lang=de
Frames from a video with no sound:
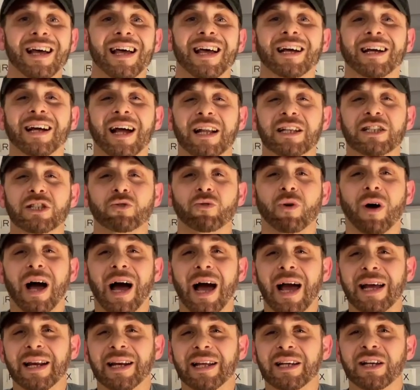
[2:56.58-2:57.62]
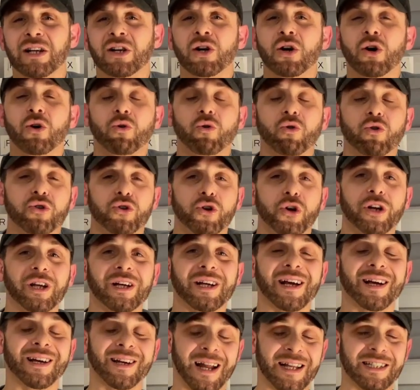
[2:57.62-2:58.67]
kannst du einige
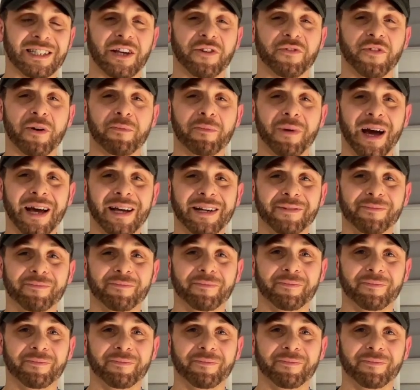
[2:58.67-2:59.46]
unnötige Kratzer vermeiden.